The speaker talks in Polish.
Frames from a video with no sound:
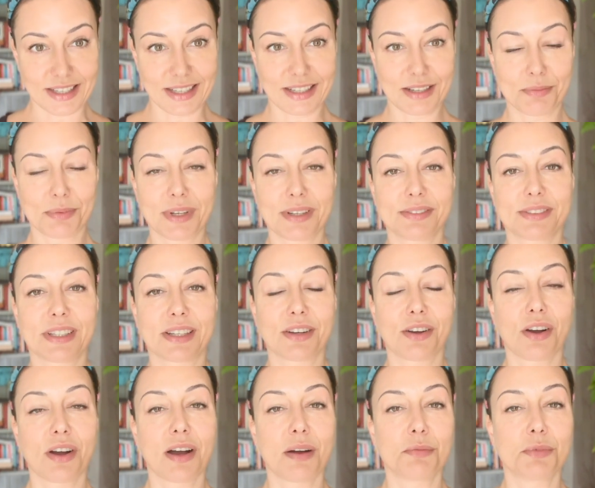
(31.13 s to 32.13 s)
Ja naprawdę
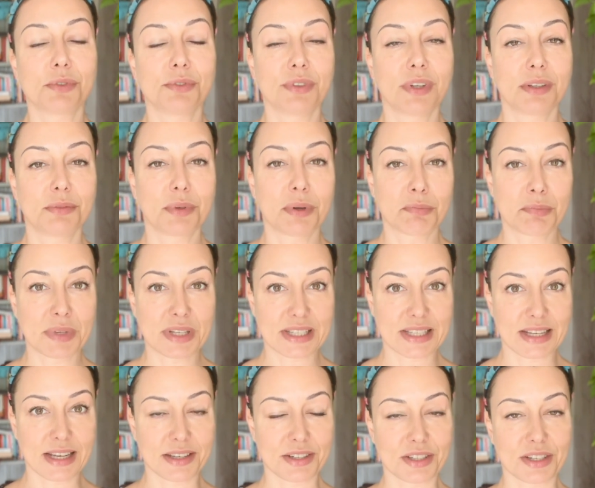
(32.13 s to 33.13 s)
kocham, uwielbiam
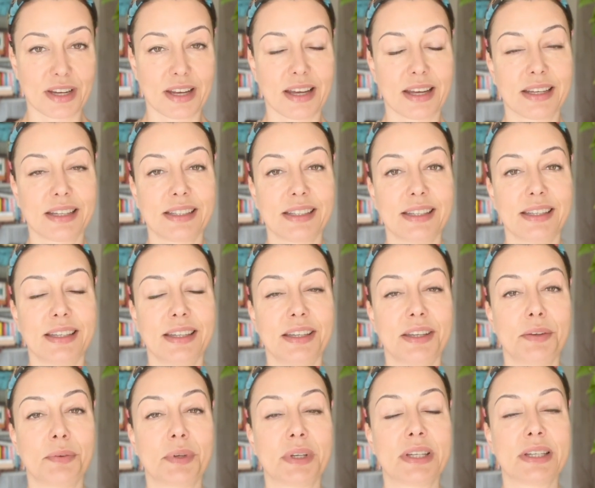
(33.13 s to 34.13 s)
masaże
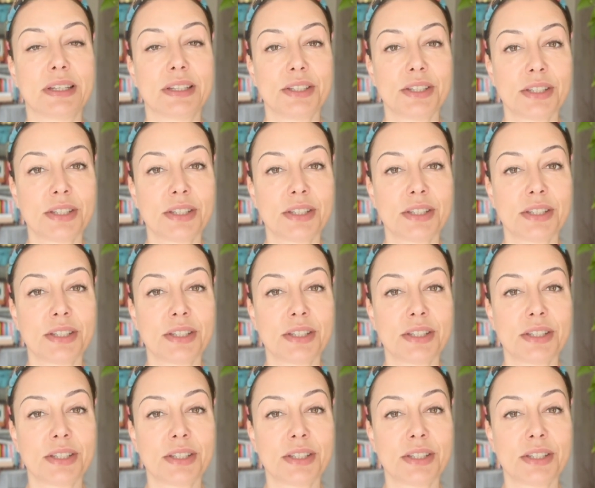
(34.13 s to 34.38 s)
i e,